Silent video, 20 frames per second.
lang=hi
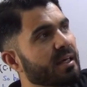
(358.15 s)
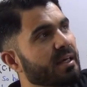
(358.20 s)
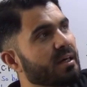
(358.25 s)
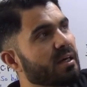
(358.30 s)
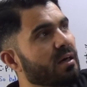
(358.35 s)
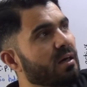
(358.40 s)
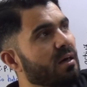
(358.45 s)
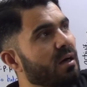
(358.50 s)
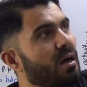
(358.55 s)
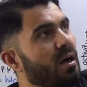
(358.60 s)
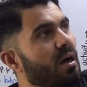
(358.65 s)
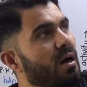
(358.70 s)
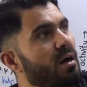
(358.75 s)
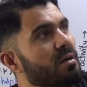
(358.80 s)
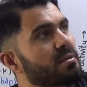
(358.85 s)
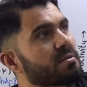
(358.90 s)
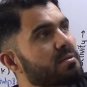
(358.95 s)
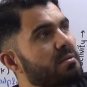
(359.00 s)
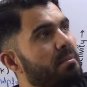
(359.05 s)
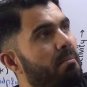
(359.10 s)
एक
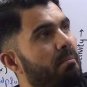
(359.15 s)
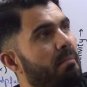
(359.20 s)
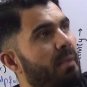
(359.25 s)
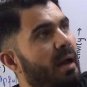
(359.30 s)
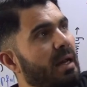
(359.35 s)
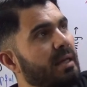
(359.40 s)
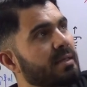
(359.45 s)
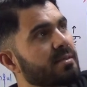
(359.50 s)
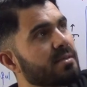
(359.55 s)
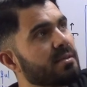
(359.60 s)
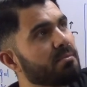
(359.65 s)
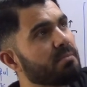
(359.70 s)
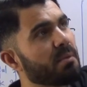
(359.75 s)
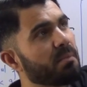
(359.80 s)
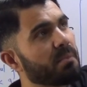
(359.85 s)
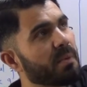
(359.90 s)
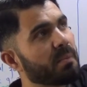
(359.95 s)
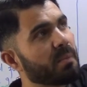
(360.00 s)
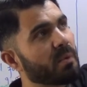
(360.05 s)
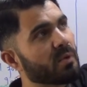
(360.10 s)
ख़ास
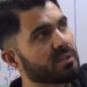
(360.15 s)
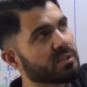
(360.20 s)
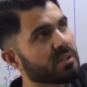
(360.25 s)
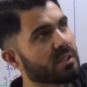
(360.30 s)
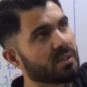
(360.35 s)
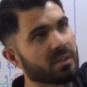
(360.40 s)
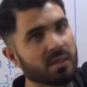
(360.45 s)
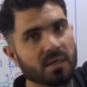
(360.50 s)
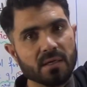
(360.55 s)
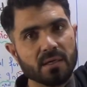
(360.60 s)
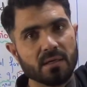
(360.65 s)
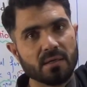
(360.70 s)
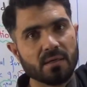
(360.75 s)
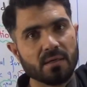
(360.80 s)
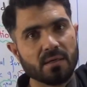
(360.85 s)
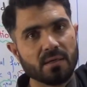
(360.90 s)
मैक्सिमम पे पहुंच जाता है